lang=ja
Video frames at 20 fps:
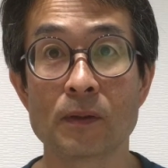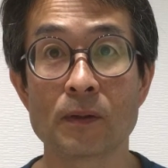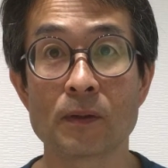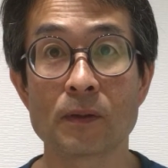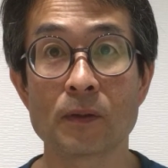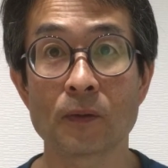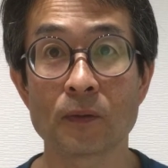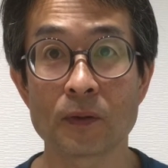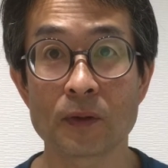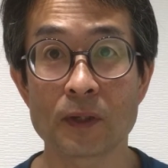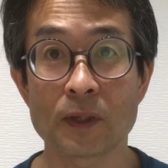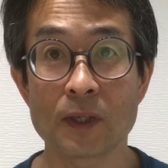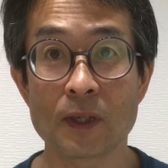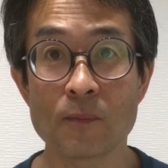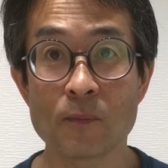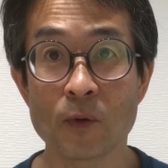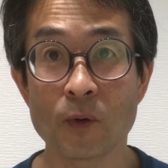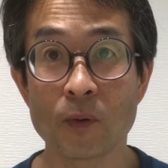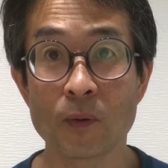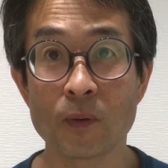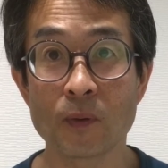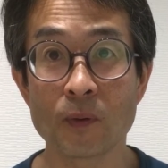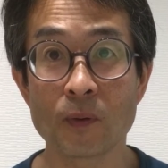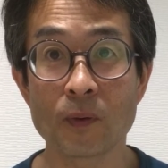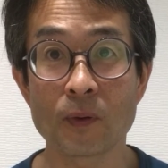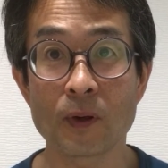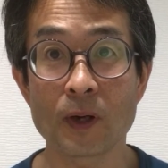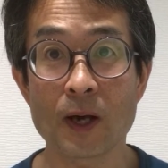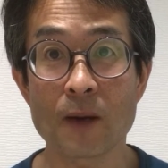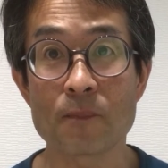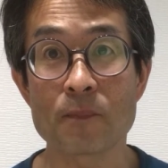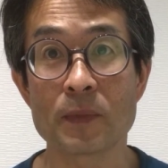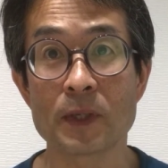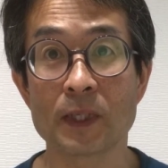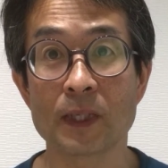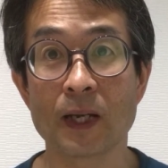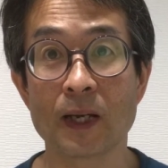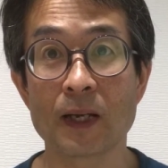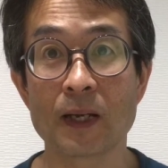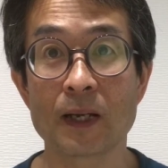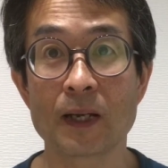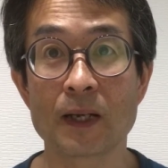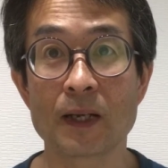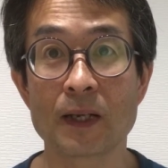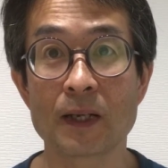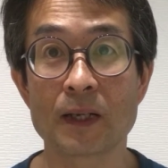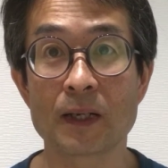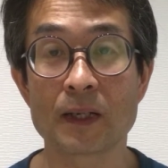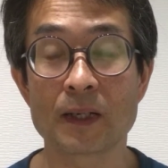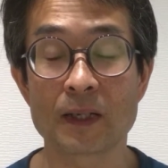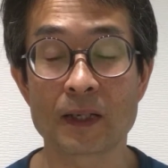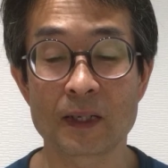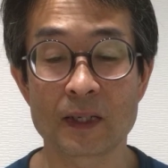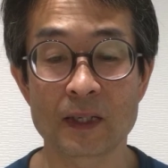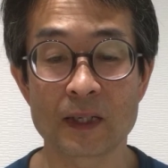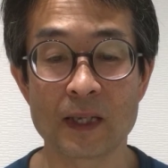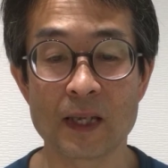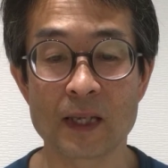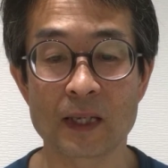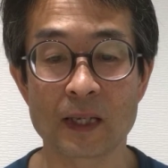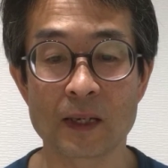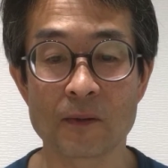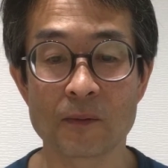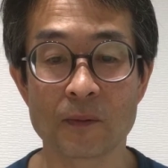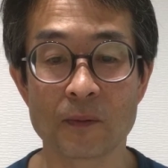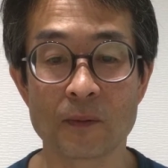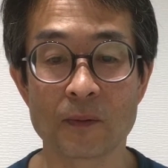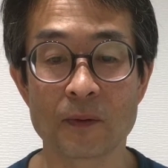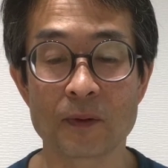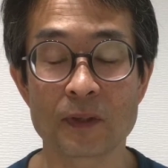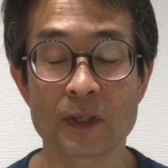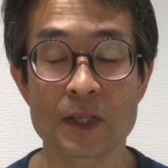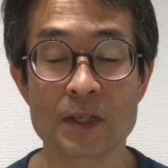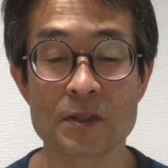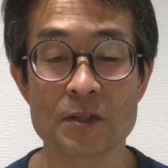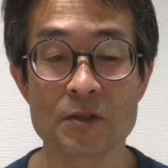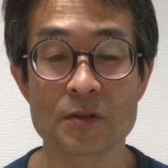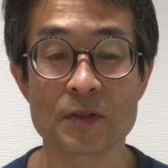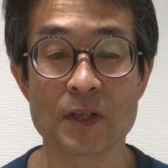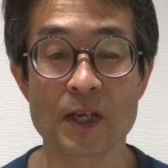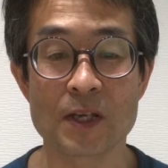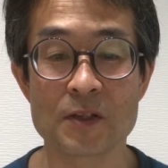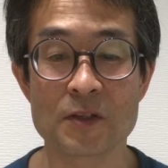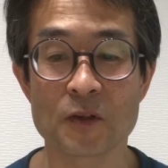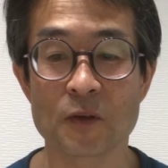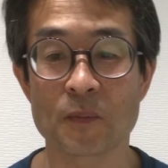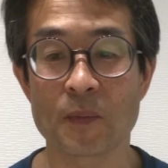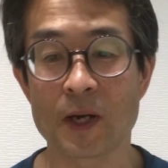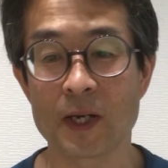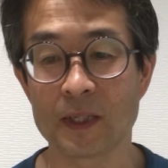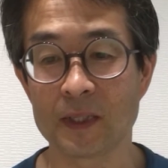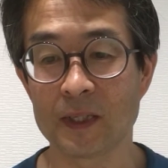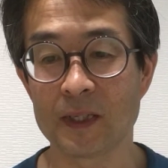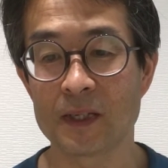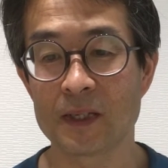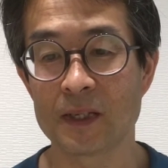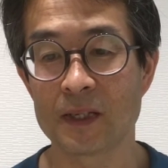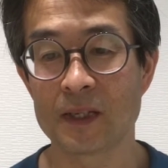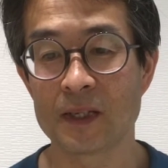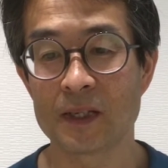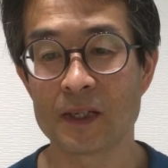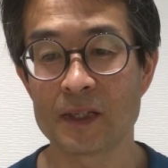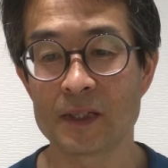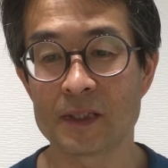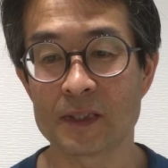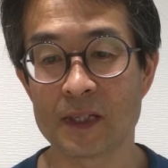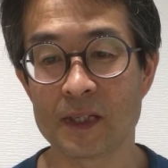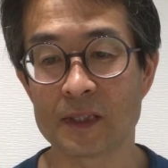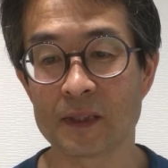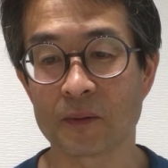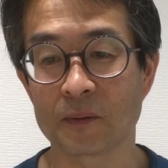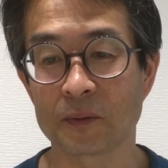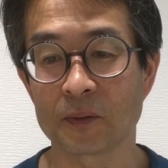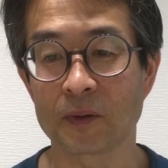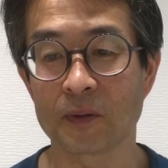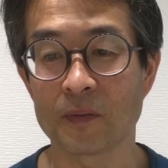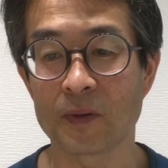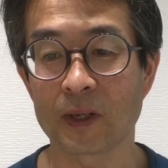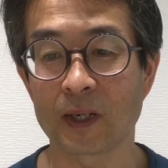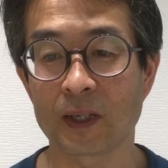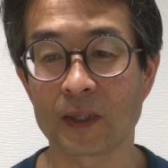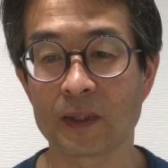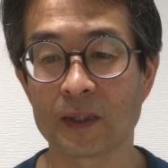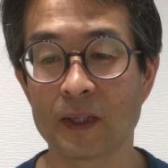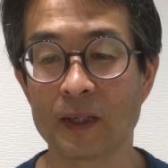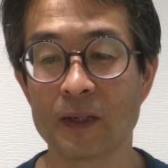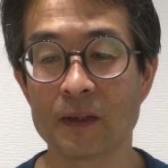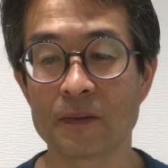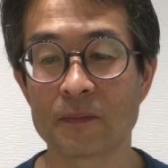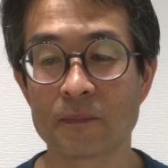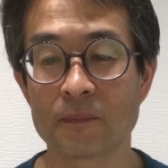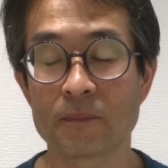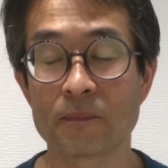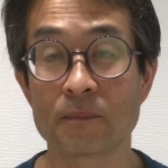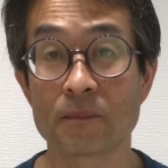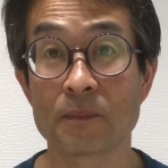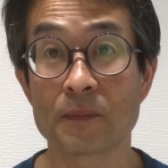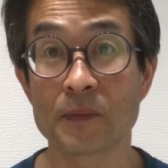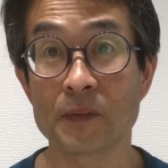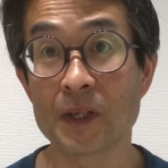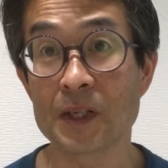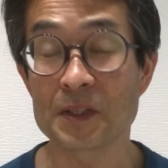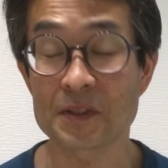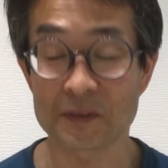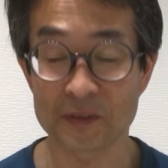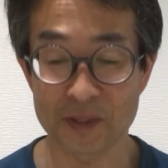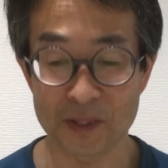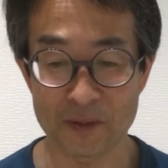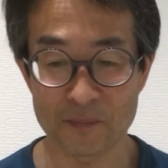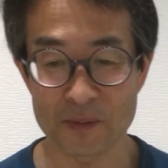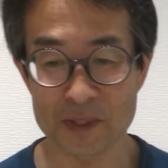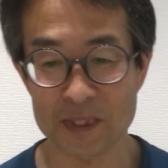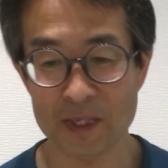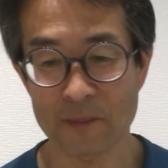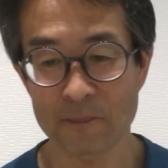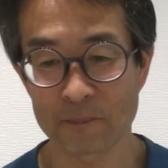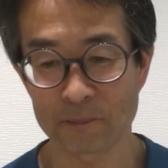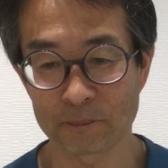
とってもハッピーな経験を30年以上前にしていたことが分かって嬉しくなりました。